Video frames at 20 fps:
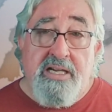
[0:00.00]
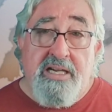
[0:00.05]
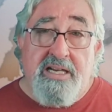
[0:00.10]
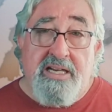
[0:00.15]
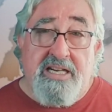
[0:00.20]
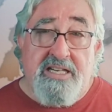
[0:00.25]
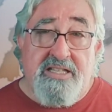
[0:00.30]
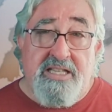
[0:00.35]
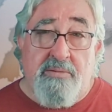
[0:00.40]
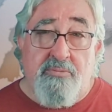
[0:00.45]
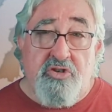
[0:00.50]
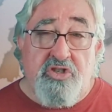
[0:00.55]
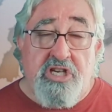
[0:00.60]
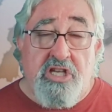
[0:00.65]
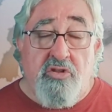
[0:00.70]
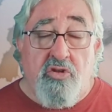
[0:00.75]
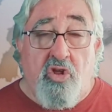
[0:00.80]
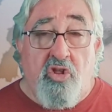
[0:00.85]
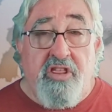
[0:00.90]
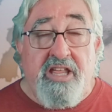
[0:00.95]
que estamos
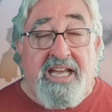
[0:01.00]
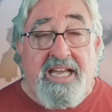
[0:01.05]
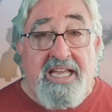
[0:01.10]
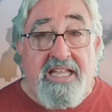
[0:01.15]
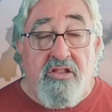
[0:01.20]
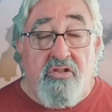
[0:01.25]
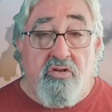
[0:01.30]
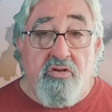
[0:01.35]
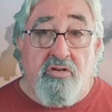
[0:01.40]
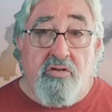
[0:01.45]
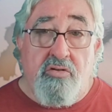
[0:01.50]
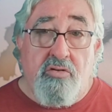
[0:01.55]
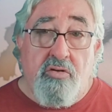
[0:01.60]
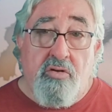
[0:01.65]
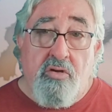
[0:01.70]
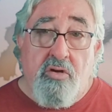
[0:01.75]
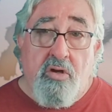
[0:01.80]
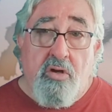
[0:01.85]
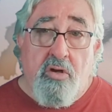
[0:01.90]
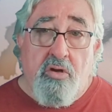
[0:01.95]
siendo objeto
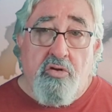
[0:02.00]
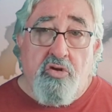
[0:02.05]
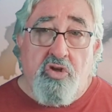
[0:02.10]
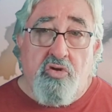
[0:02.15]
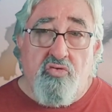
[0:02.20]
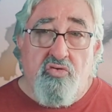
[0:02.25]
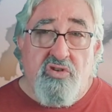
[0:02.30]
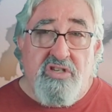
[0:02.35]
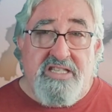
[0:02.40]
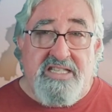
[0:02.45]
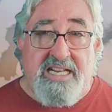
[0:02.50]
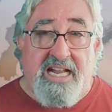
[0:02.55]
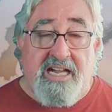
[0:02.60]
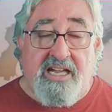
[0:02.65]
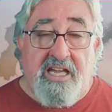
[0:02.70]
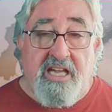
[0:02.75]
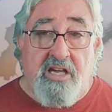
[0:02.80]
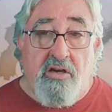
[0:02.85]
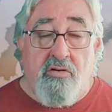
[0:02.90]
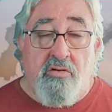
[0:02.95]
de un
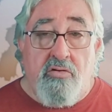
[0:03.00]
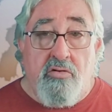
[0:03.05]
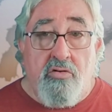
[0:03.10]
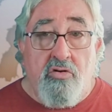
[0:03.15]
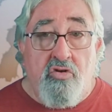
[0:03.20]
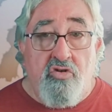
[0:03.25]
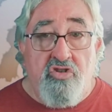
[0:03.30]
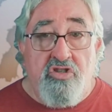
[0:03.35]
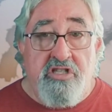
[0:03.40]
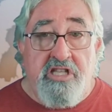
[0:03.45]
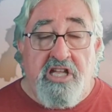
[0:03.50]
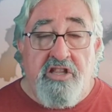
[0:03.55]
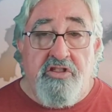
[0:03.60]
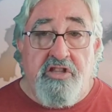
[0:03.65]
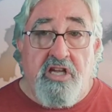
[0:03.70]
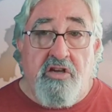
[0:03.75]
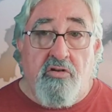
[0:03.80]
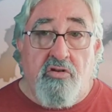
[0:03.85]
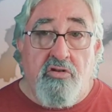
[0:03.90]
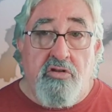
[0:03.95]
saqueo
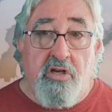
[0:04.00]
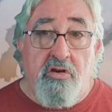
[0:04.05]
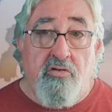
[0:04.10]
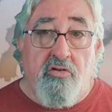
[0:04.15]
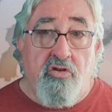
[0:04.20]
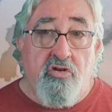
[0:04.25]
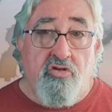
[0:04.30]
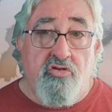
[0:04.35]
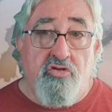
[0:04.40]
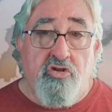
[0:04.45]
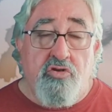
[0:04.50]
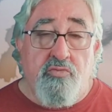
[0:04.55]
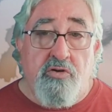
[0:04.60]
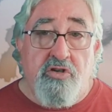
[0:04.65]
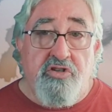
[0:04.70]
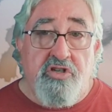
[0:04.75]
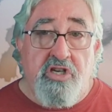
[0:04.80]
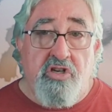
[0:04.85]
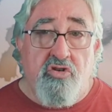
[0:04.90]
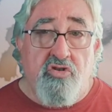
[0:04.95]
constante y continuo de nuestros
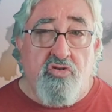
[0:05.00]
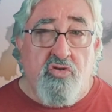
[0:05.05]
bolsillos,